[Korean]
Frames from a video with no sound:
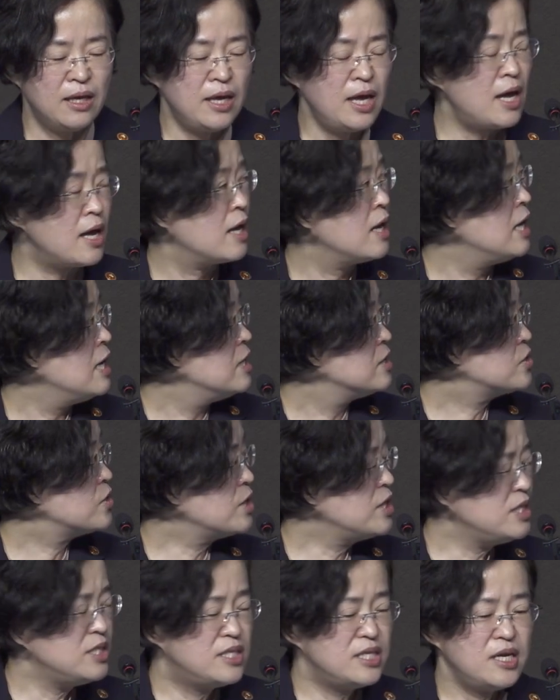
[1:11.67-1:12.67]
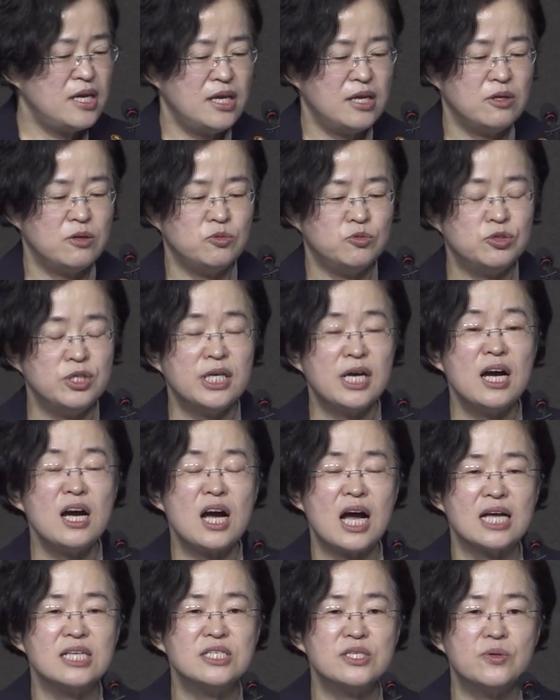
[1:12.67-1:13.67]
예, 저희 이제 우리가
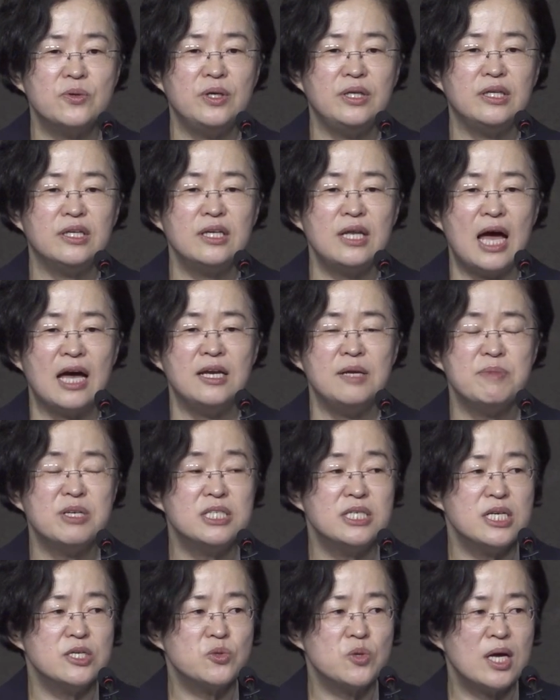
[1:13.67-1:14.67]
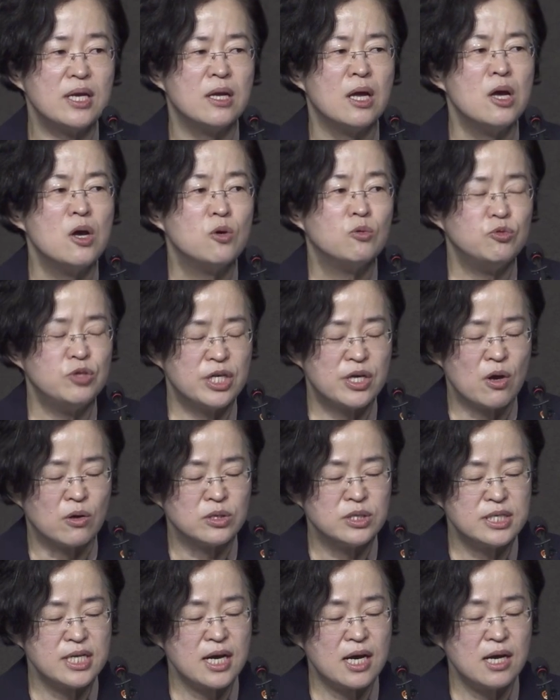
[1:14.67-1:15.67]
가지고 있는 아니면 최소한 우리
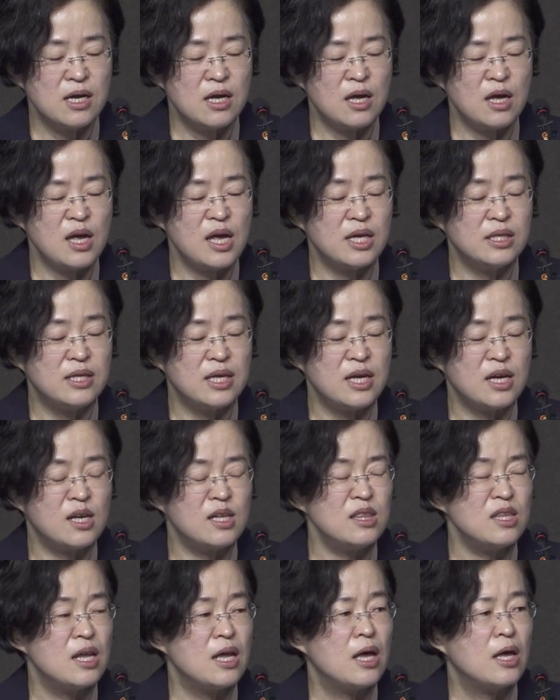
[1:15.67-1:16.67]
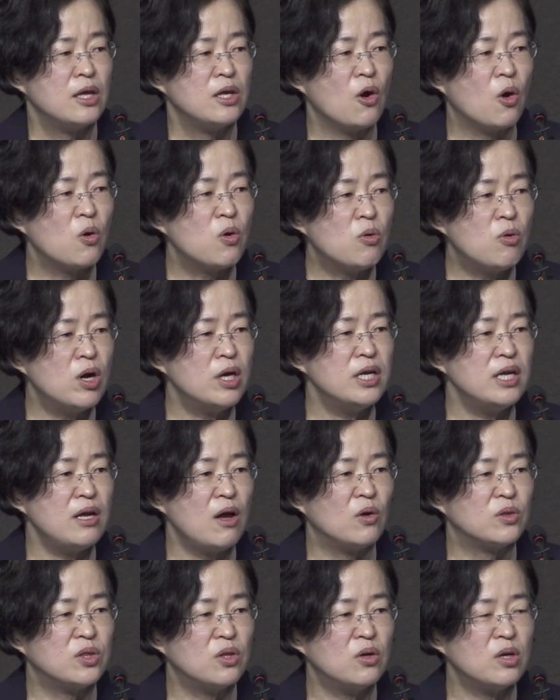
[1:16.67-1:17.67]
경제에 대한 여건이
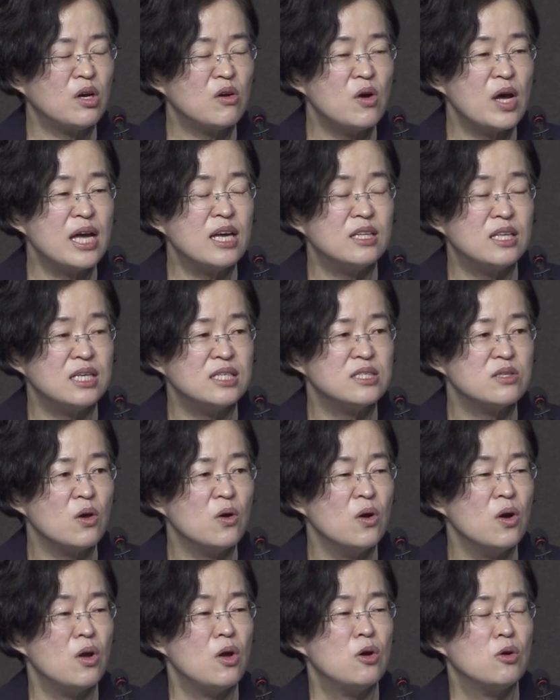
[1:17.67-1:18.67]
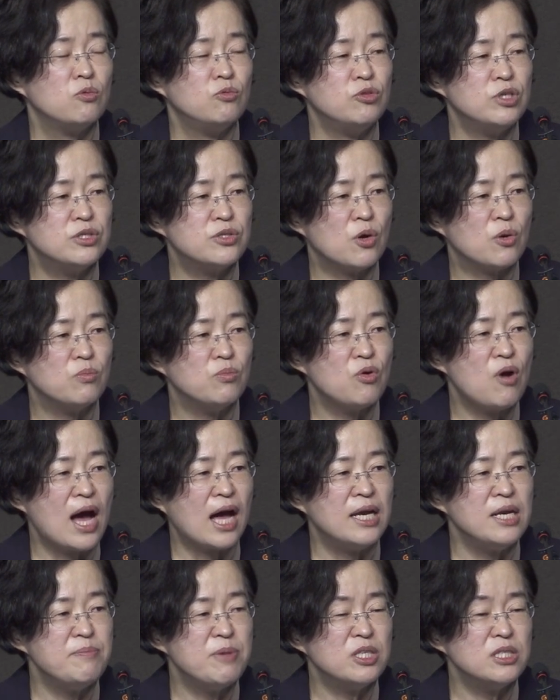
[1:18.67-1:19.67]
어떤 거에 대해서 우리 정부
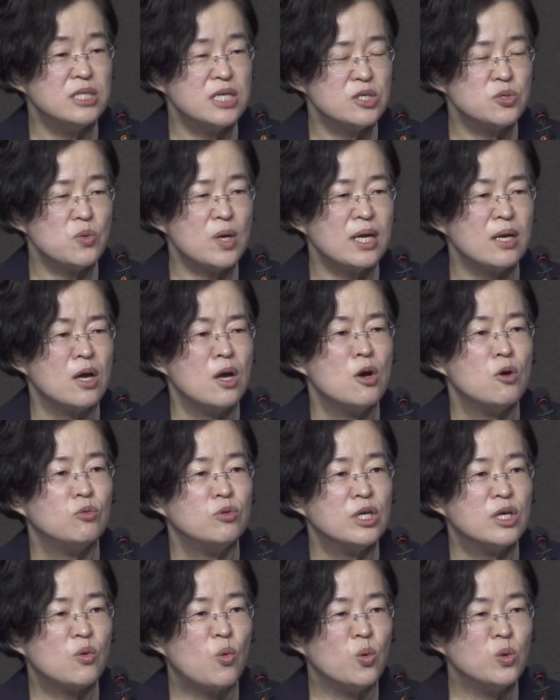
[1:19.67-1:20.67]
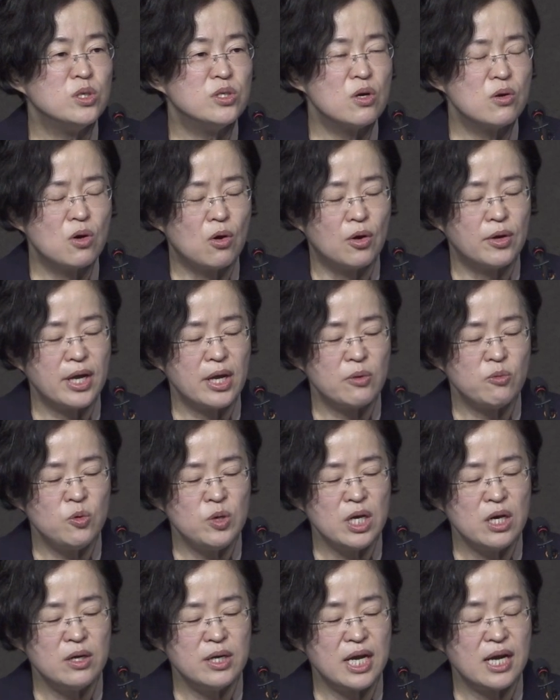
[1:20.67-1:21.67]
아니면 최소한 우리
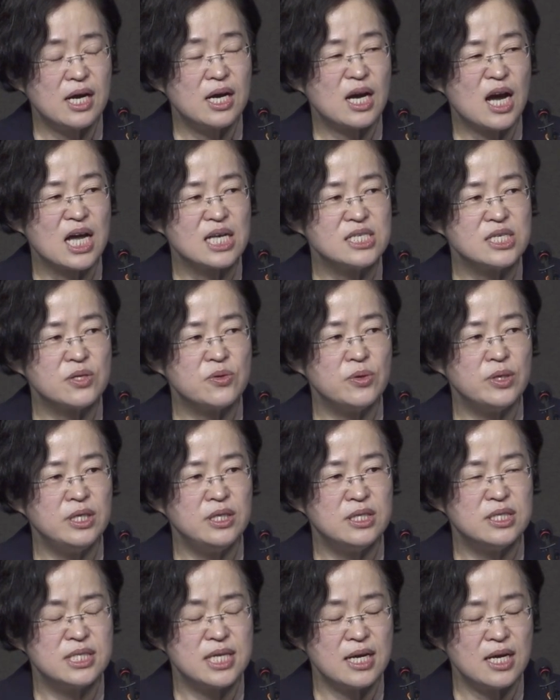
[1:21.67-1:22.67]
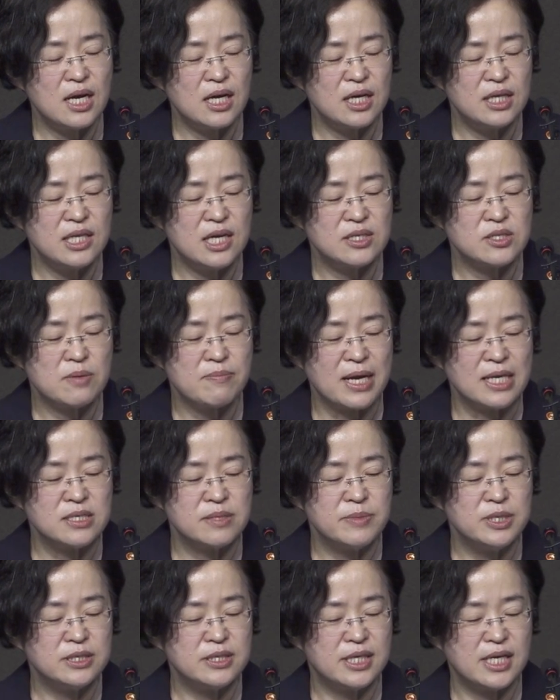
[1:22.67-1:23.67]
공정거래위원회가 가지고 있는 생각에 대해서
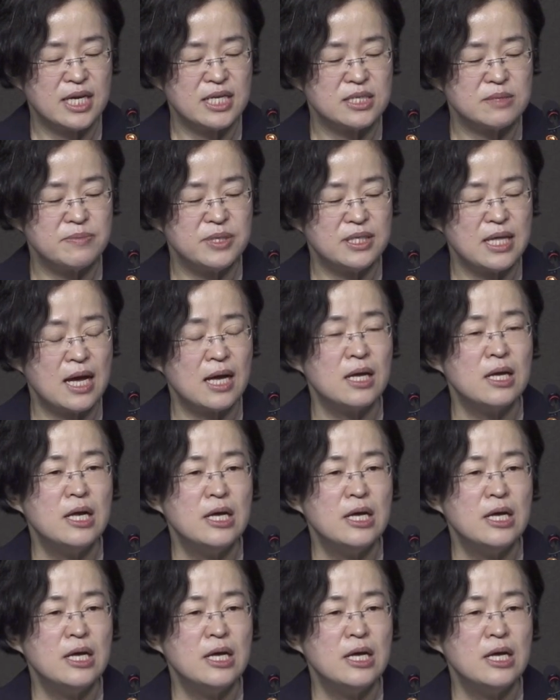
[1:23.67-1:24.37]
말씀을 드리겠습니다.